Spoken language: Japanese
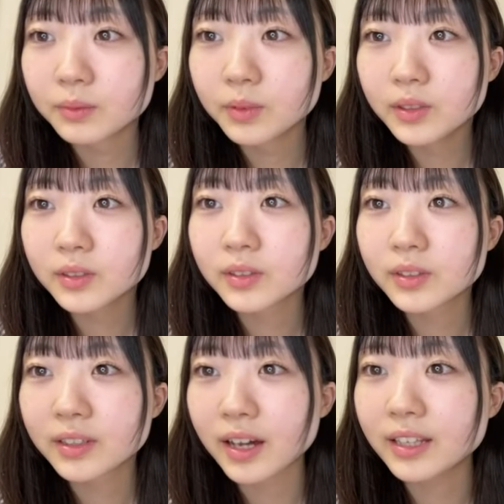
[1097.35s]
僕の
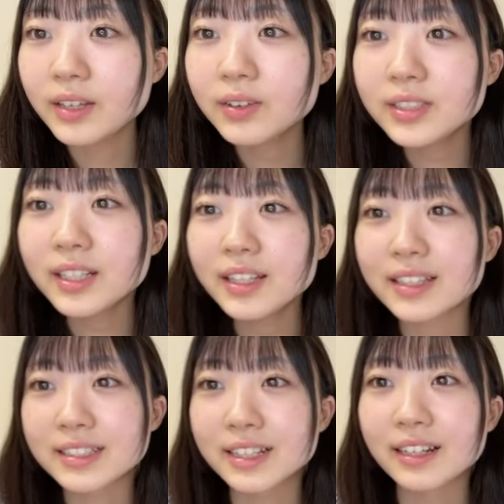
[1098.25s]
時があ寝落ちなん
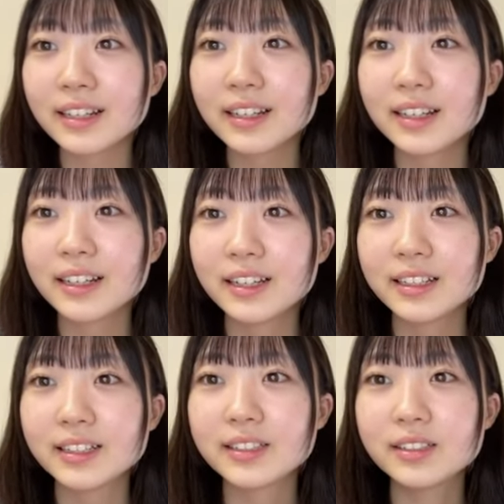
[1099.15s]
ですか
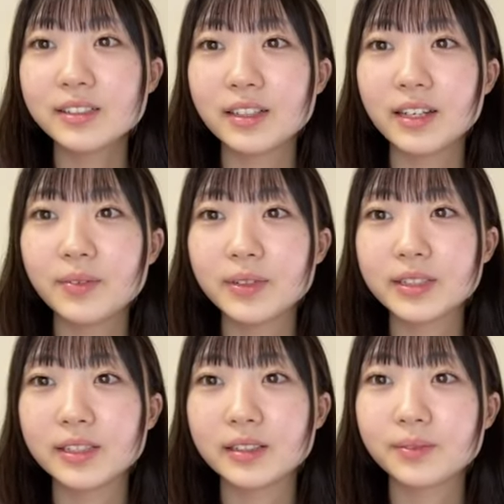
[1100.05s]
すぐ寝れま
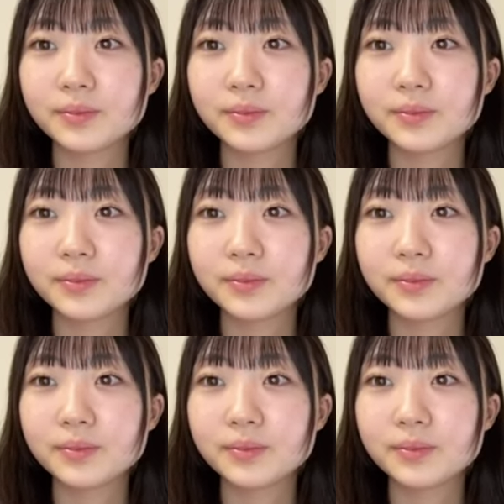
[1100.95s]
すね